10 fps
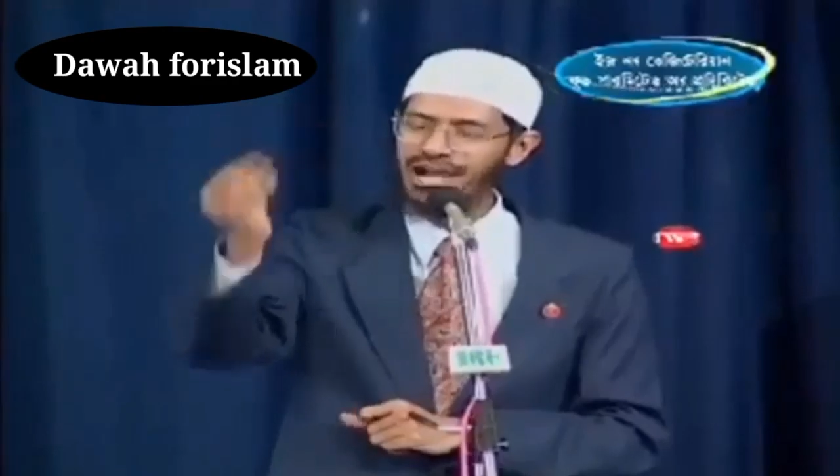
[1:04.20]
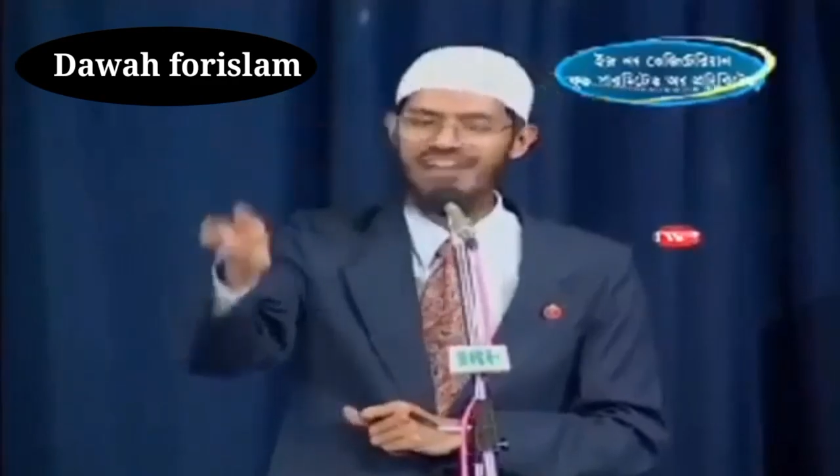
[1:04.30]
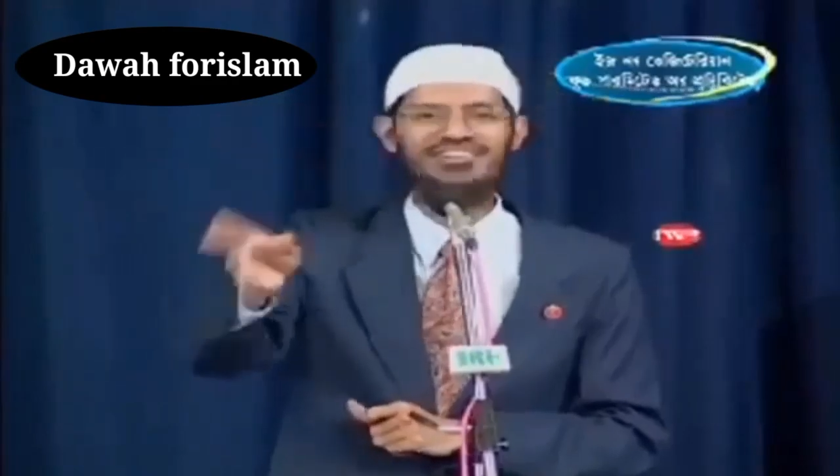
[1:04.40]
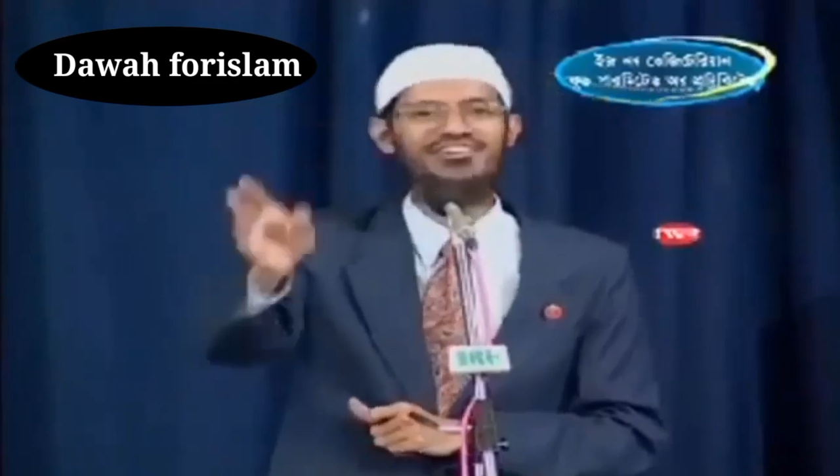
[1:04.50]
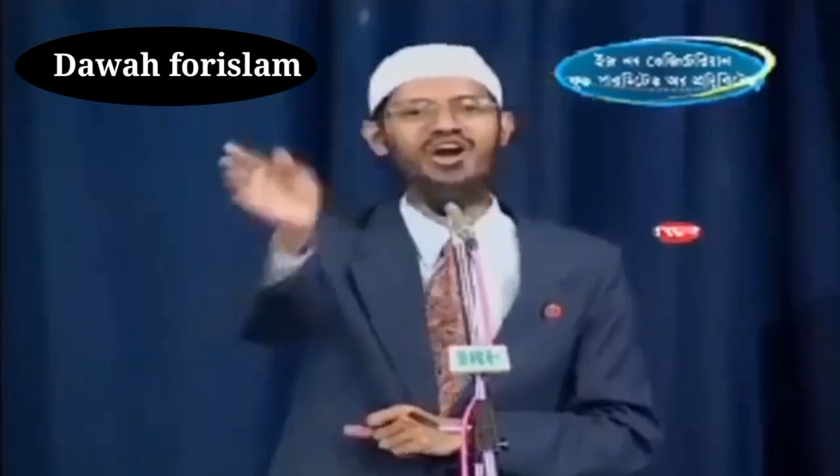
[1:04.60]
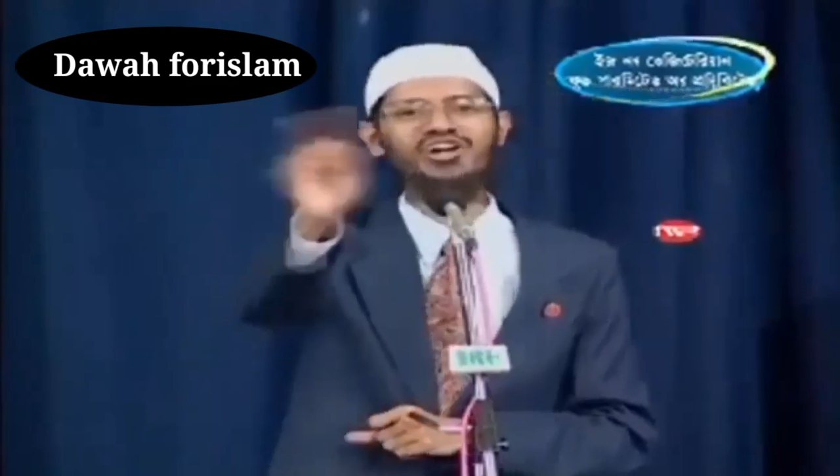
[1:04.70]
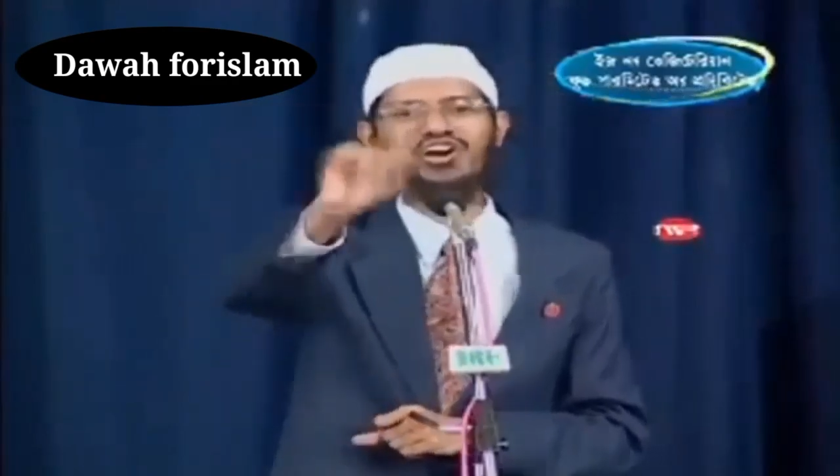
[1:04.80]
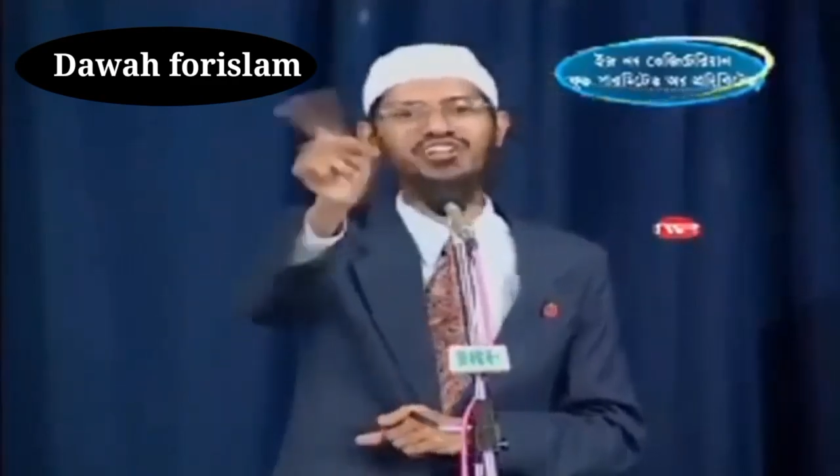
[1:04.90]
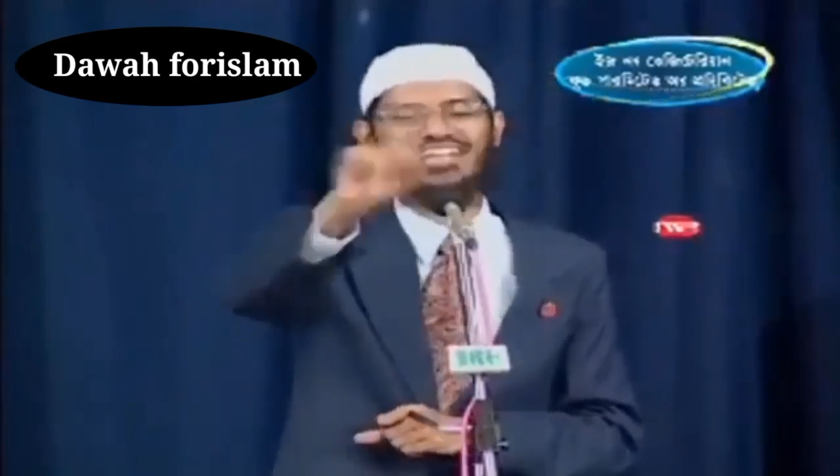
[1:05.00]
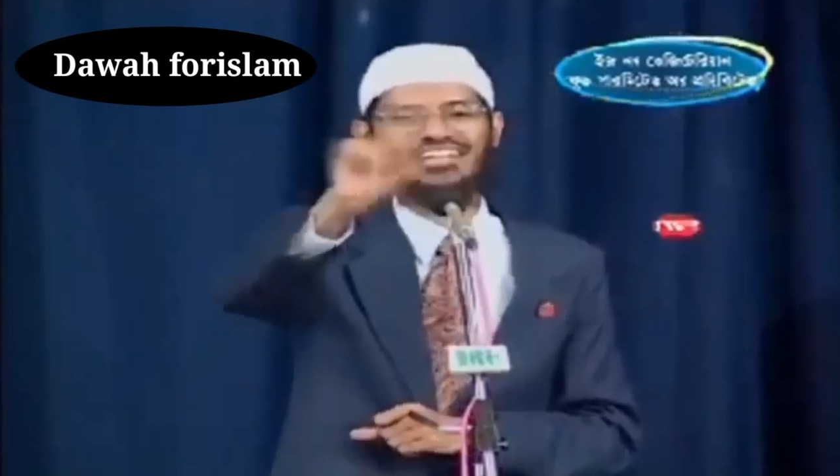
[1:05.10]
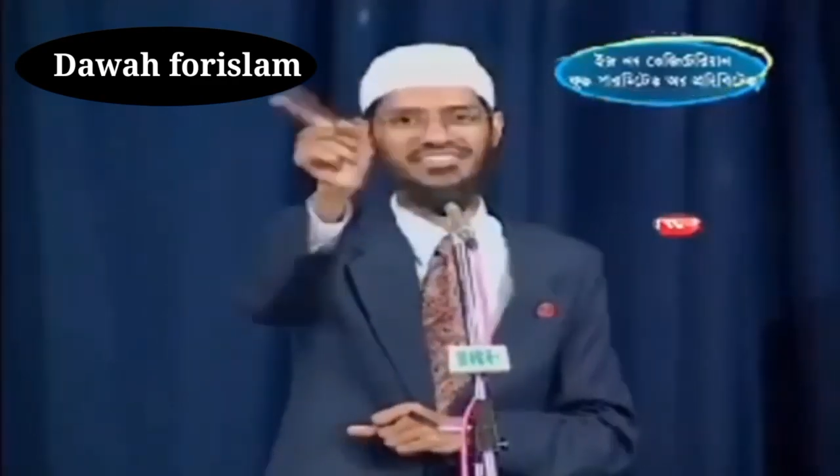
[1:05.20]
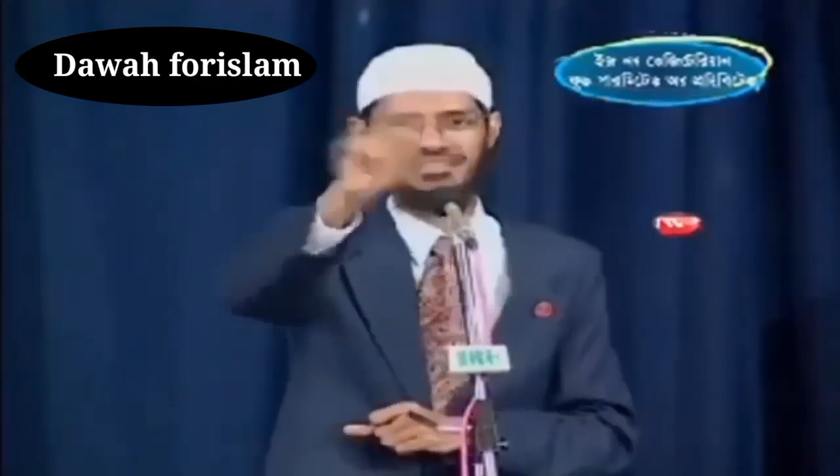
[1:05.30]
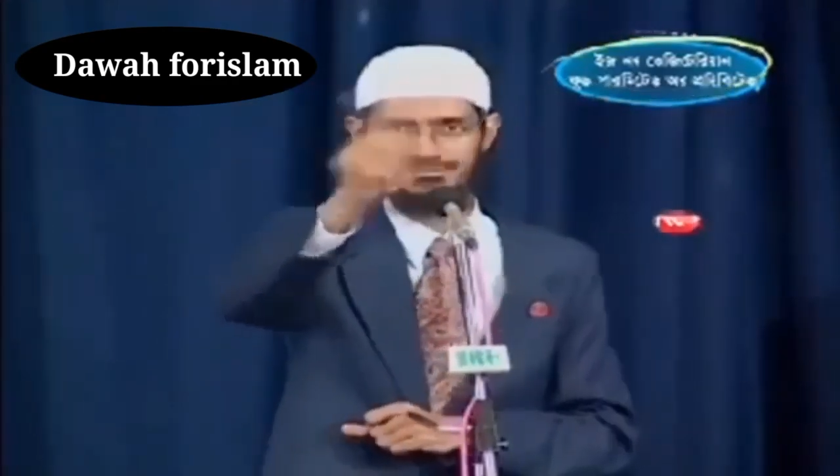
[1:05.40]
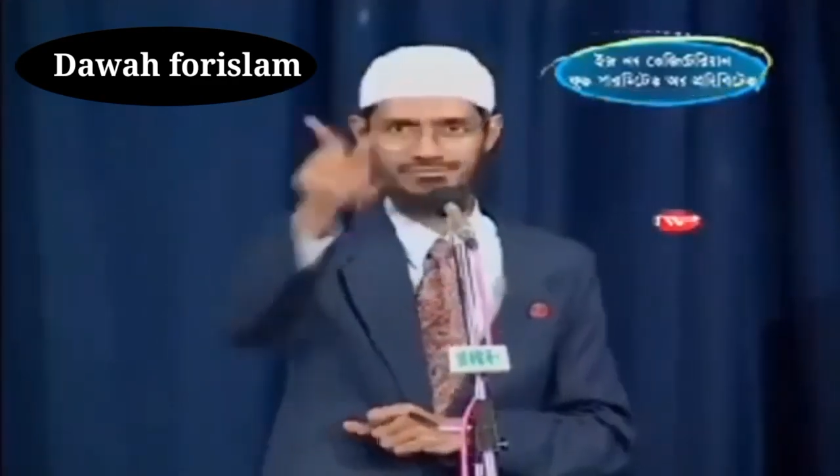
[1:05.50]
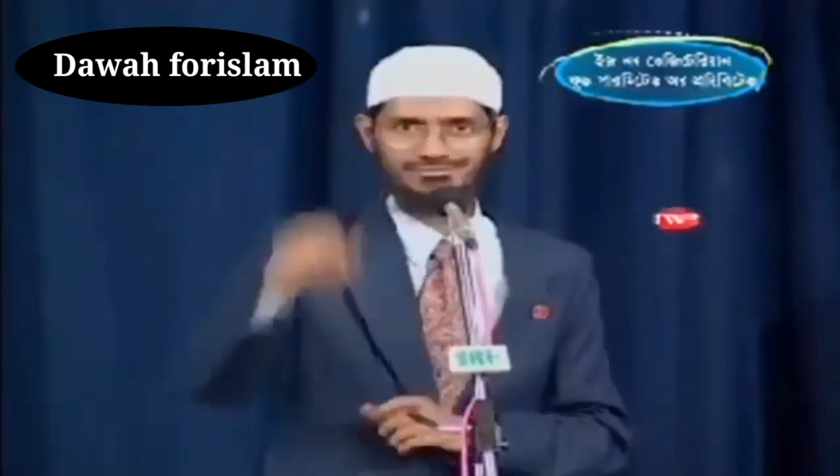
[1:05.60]
খান না কেন আপনার ক্যান্সার
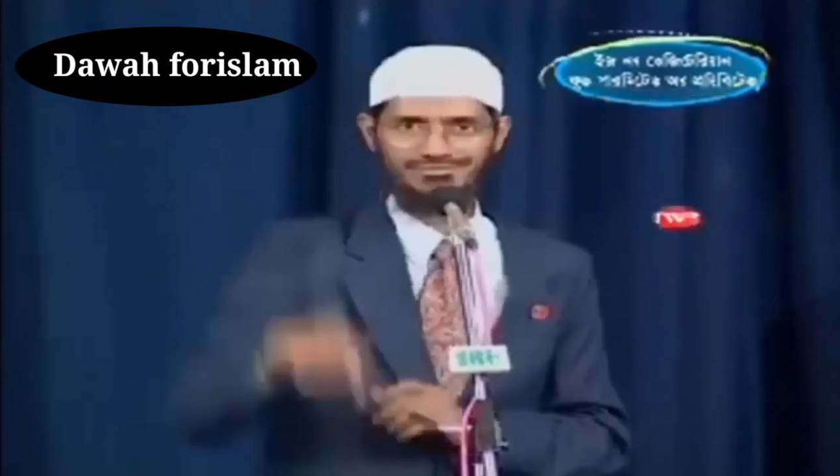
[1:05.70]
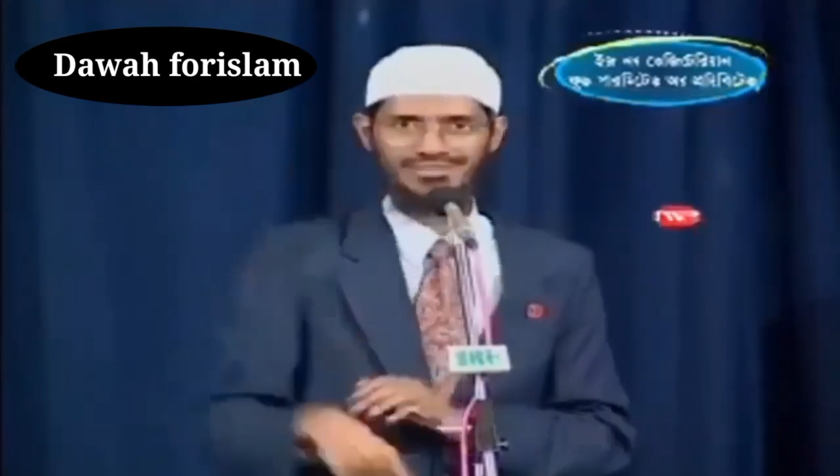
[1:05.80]
হবে না